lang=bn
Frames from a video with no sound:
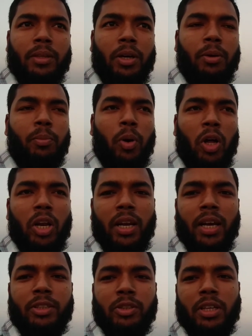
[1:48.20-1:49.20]
তো
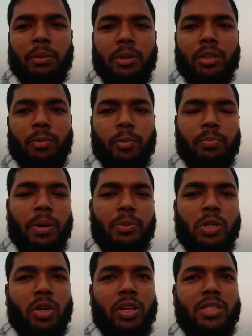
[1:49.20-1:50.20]
মহল্লায় যদি আপনি
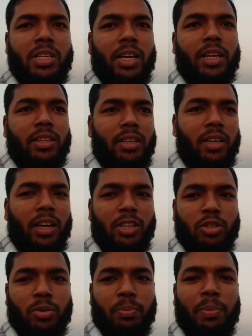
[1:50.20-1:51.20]
ব্যবসা করেন সেক্ষেত্রে
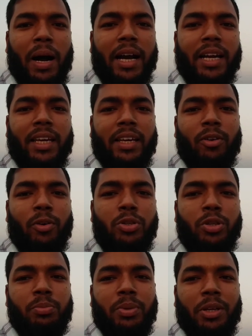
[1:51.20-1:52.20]
কিছু বাকি
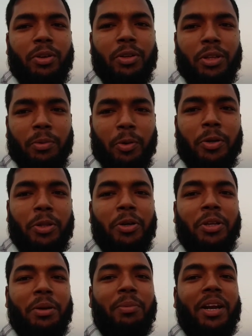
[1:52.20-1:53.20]
ঔষধ বিক্রি হতে করতে
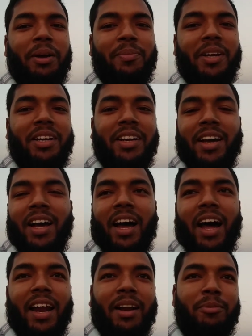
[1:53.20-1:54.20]
হতে পারে আপনার
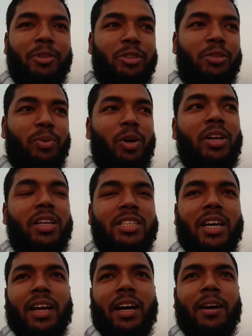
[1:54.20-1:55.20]
আর আপনি যদি মহল্লা
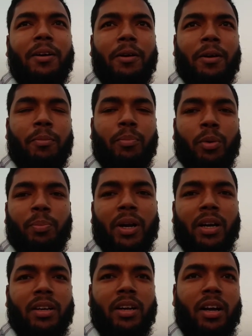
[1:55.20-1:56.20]
ছাড়া
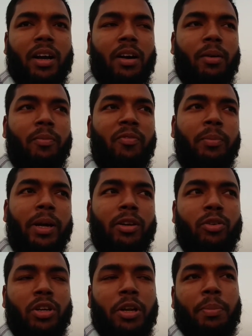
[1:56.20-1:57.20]
প্রপার
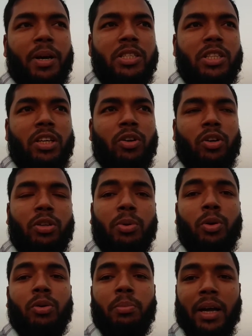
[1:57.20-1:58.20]
মেইন রোডের পাশে
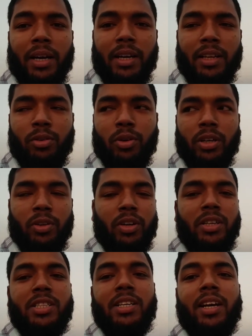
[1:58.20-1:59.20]
অথবা কোনো মার্কেটে দোকান
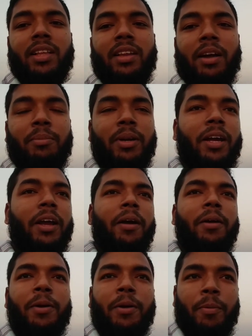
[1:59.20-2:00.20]
করেন সেক্ষেত্রে আপনাকে
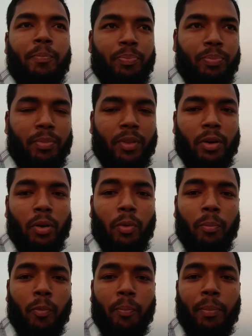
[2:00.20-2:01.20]

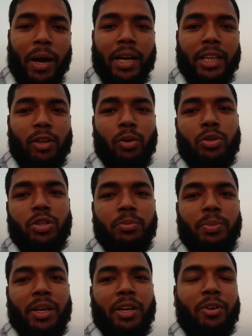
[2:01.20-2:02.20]
বাকিতে
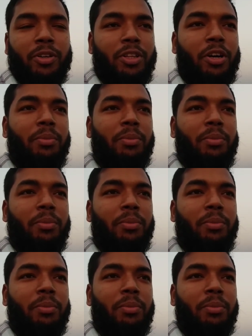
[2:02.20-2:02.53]
ওষুধ বিক্রি করতে